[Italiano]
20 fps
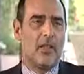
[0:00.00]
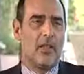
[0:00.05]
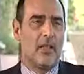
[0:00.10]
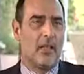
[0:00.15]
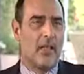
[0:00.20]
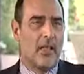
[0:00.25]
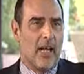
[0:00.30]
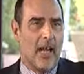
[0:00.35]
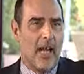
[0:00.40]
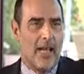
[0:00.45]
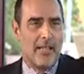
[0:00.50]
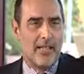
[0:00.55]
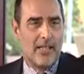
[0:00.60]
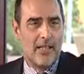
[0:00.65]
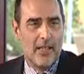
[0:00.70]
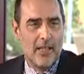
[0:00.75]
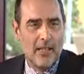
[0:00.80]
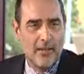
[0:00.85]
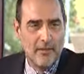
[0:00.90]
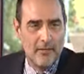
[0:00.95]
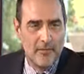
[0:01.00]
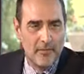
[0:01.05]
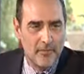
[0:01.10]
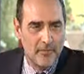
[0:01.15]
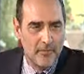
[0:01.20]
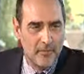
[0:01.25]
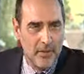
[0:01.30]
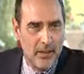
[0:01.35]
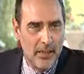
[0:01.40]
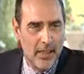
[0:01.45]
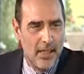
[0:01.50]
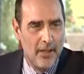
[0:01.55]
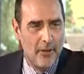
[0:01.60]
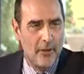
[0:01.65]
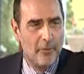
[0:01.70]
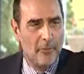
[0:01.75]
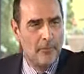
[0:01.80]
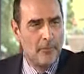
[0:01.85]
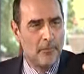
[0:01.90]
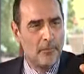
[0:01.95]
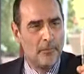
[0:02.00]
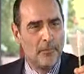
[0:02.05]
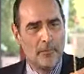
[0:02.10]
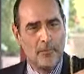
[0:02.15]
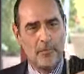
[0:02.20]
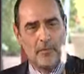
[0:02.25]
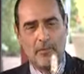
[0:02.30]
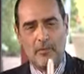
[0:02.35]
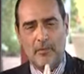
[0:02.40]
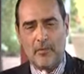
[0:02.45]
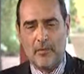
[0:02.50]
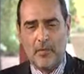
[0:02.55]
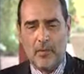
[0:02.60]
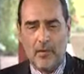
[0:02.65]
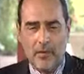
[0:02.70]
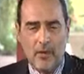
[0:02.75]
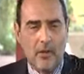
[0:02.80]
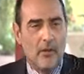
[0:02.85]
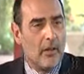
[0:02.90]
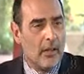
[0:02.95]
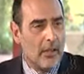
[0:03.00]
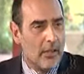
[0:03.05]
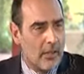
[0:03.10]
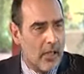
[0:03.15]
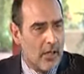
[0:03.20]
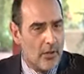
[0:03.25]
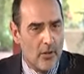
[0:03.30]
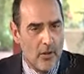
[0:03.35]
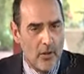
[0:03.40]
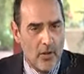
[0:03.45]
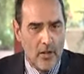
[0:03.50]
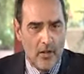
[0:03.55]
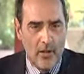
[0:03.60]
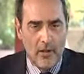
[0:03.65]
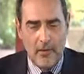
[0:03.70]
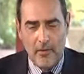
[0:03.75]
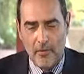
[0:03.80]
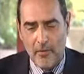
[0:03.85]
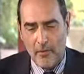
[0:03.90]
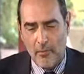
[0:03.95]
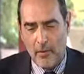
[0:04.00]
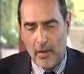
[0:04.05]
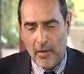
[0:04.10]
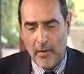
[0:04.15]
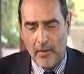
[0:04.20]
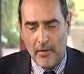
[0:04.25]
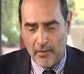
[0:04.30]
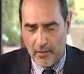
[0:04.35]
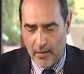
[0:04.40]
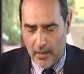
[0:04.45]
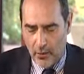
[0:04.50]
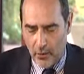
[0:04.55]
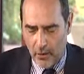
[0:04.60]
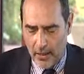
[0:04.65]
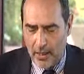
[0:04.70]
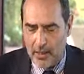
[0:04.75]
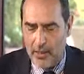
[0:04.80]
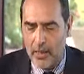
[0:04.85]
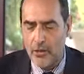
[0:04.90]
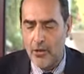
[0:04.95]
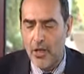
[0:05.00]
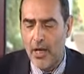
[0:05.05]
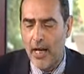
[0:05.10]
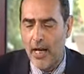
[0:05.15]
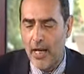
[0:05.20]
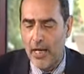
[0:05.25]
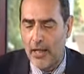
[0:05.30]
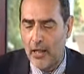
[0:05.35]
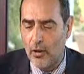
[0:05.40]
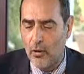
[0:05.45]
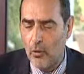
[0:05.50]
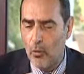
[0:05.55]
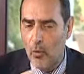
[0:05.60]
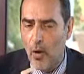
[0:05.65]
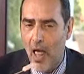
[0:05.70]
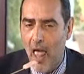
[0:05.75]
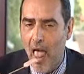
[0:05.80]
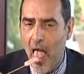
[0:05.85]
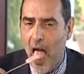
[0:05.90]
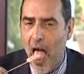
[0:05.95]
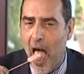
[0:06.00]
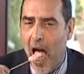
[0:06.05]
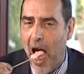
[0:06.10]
Grazie, Emiliano. Io, e questo sai, è... Sì. Eh, credo che assaggerai anche tu. Eh. Anch'io, eh?